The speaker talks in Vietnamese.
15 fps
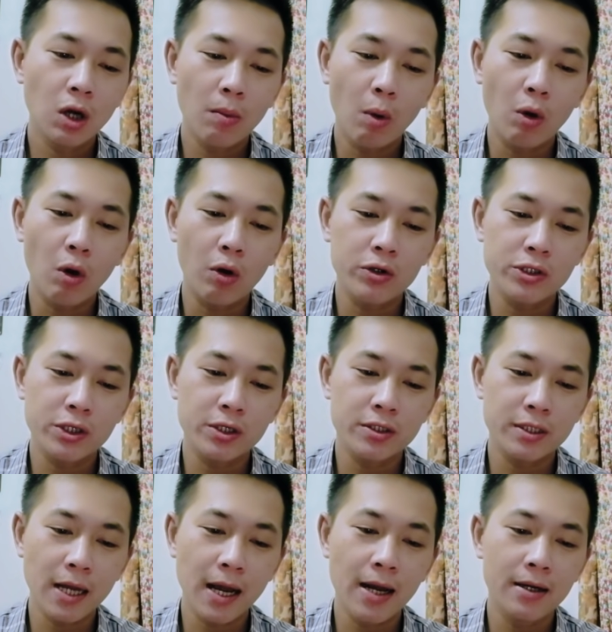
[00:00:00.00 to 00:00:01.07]
cho bộ đội
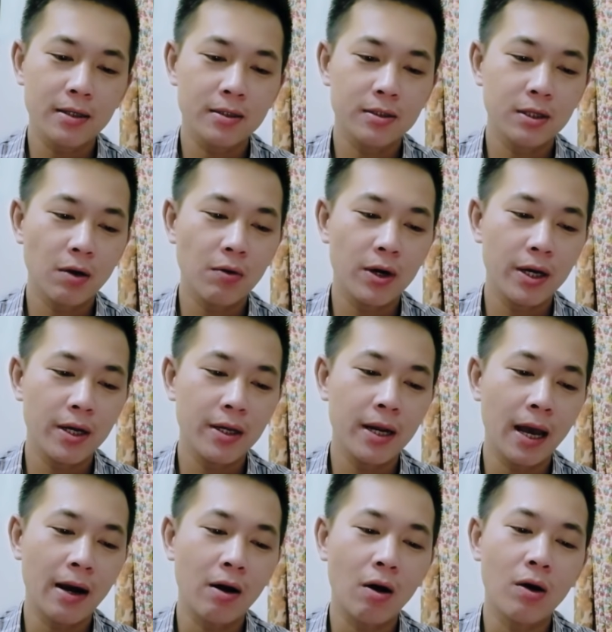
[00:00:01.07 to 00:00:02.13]
Trường Sa sau
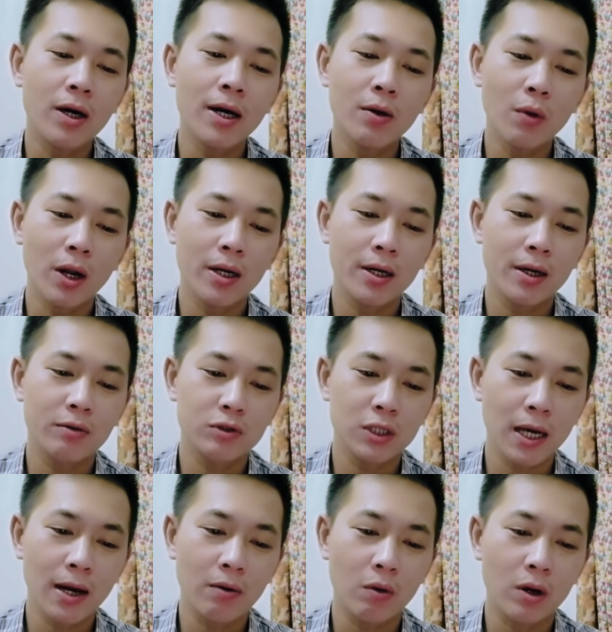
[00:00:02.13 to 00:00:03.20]
khi đã có kết luận điều
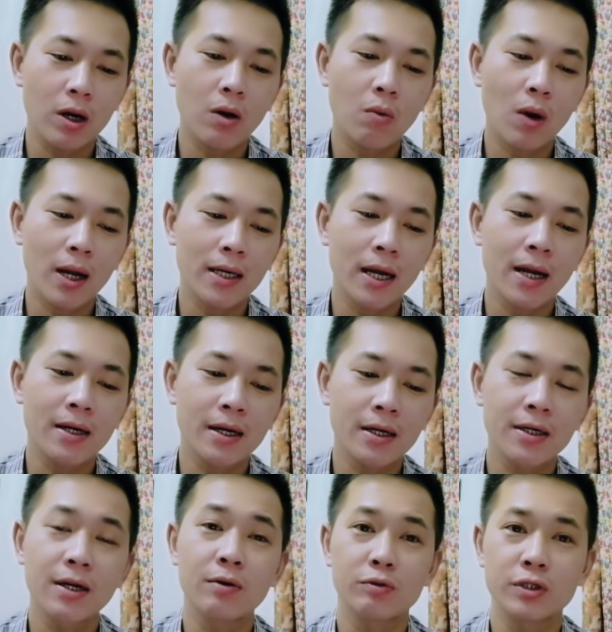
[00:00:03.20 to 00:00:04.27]
tra của cơ quan an
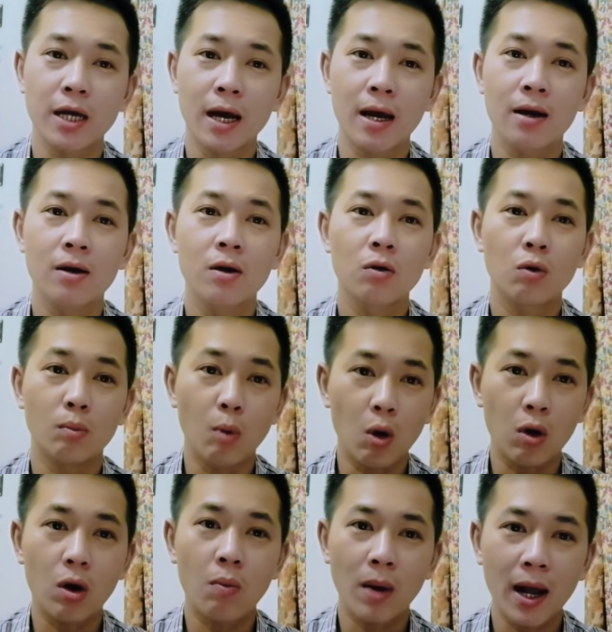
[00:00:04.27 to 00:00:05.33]
ninh điều tra của
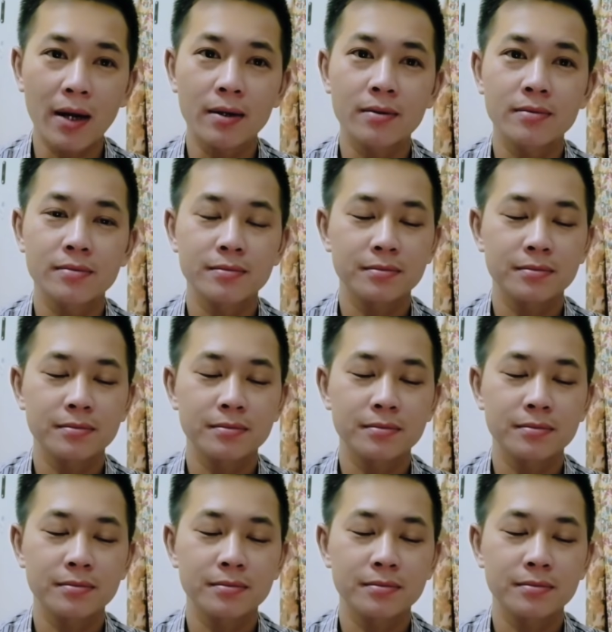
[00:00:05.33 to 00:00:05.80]
Bộ Công an.